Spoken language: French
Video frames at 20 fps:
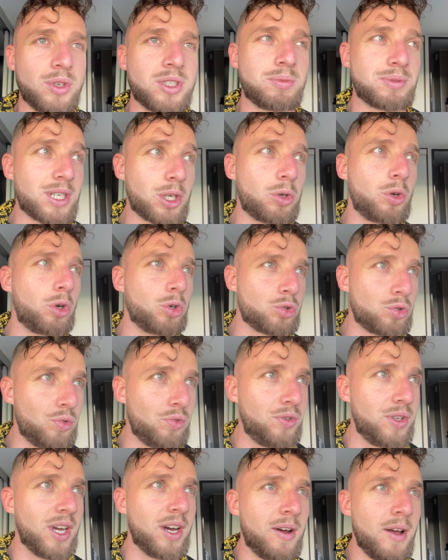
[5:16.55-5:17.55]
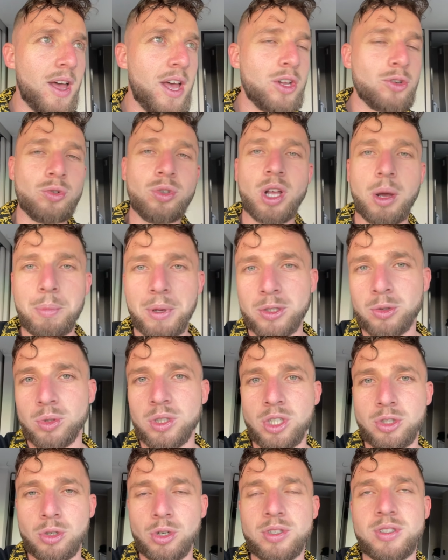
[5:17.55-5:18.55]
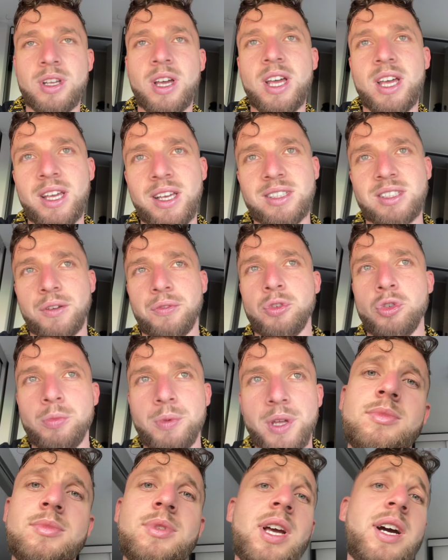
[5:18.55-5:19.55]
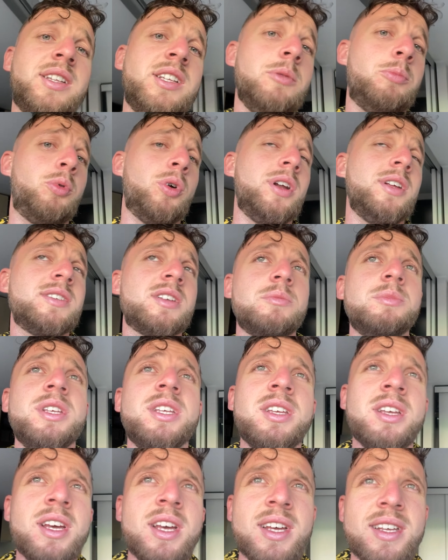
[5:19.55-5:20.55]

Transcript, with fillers: C'est pour ça que quand tu viens, tu t'aperçois des choses et ça fait du Dernier point, les amis,